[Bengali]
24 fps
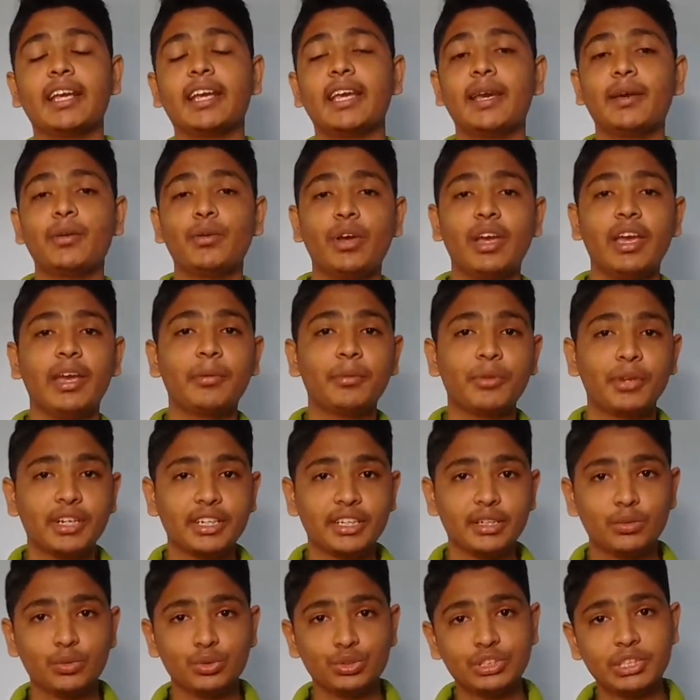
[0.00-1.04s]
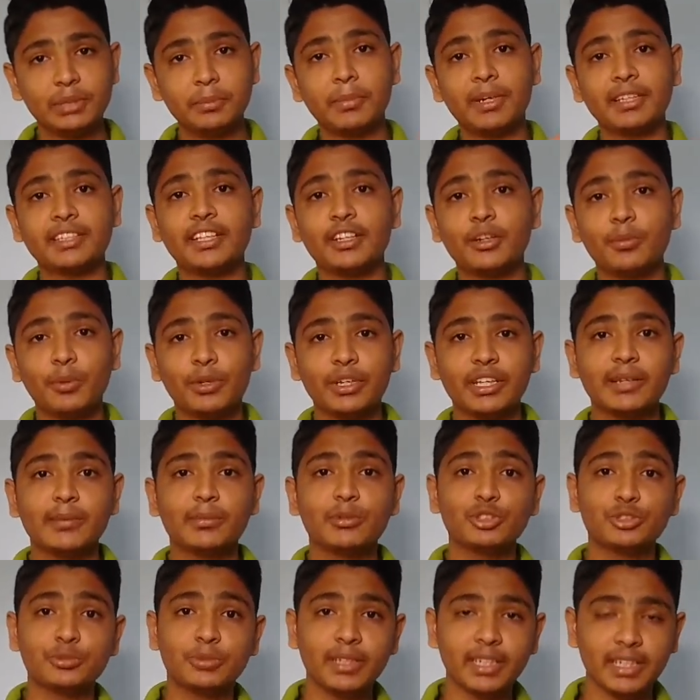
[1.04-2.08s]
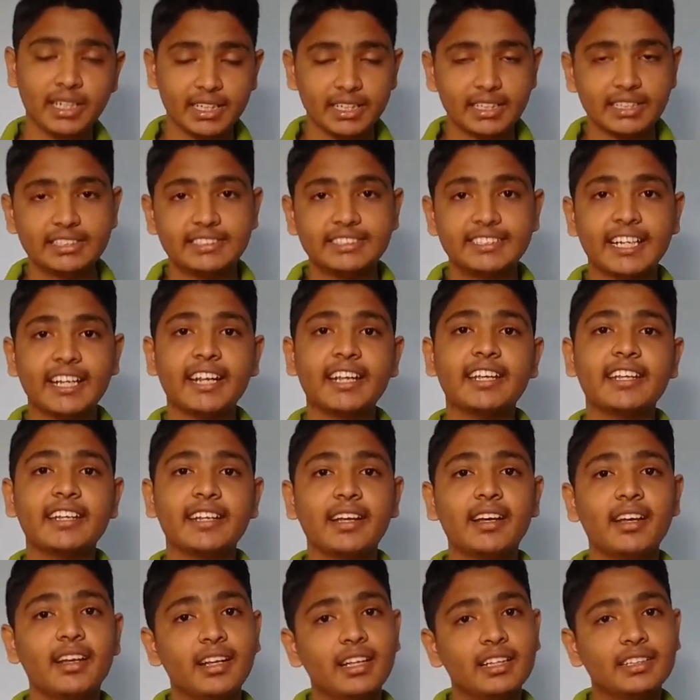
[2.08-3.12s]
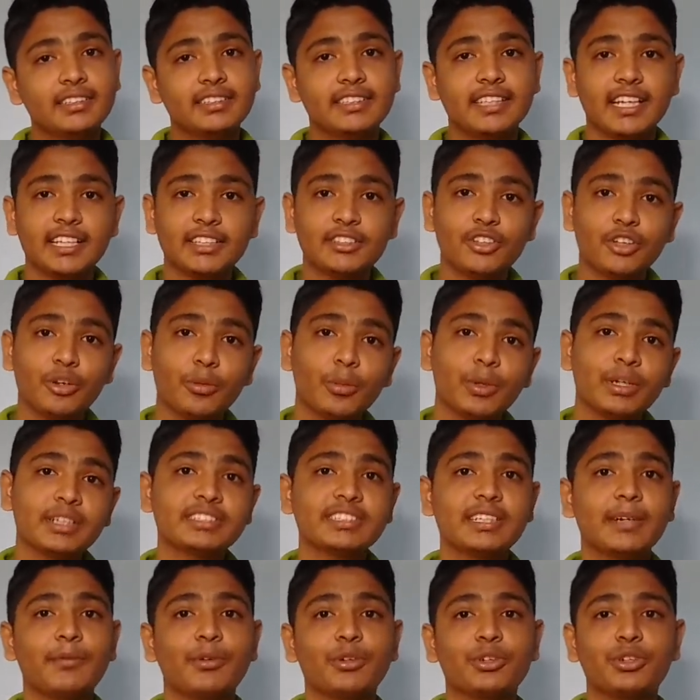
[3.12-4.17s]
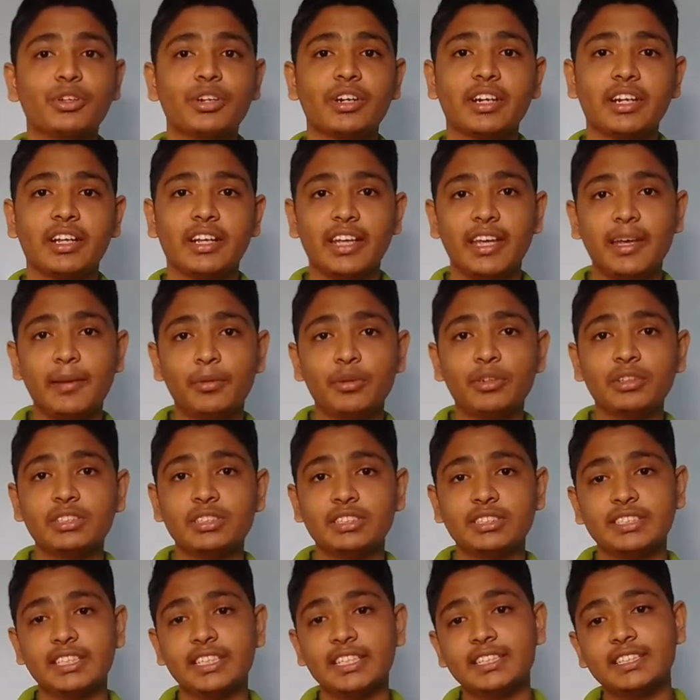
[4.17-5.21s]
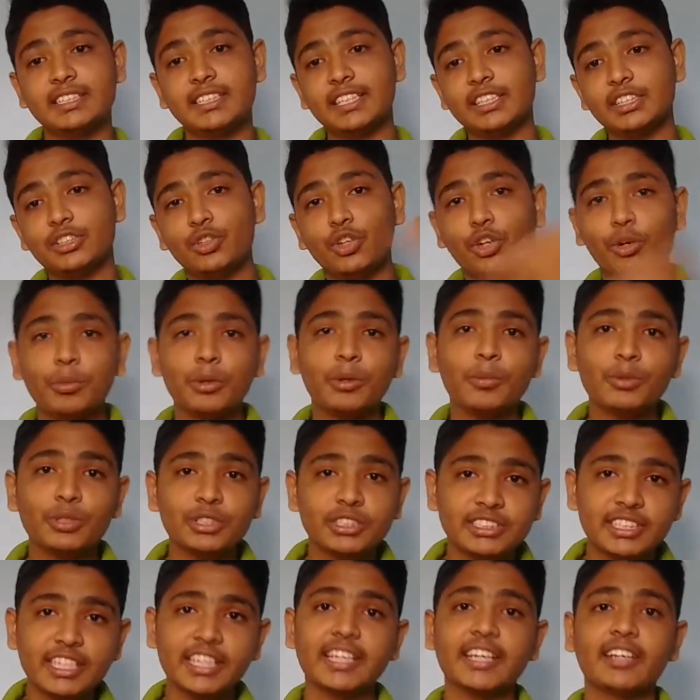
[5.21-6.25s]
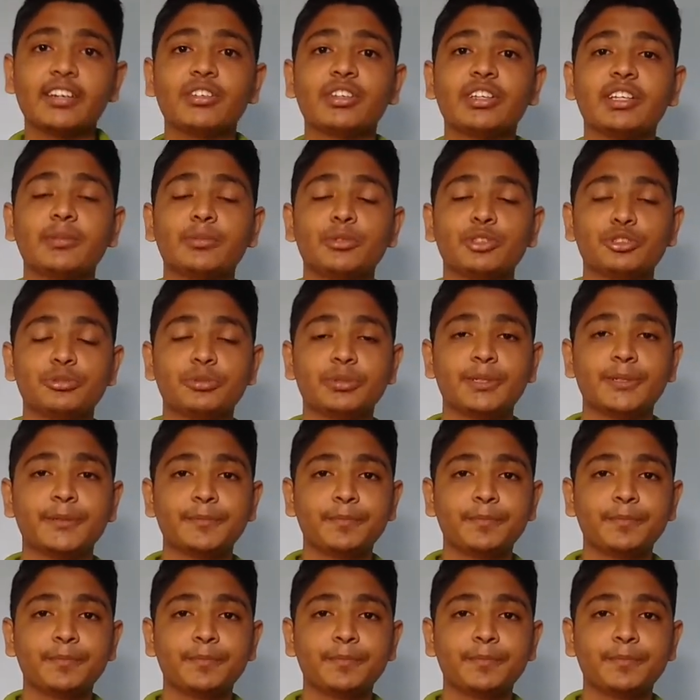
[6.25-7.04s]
কেন এমন একটা গোষ্ঠীর মাথার উপর গিয়ে বসবে যারা কিনা তার ধর্মকে সাপোর্ট করে না এবং সে তার ধর্মীয় প্রতিষ্ঠানে কেন গিয়ে বসবে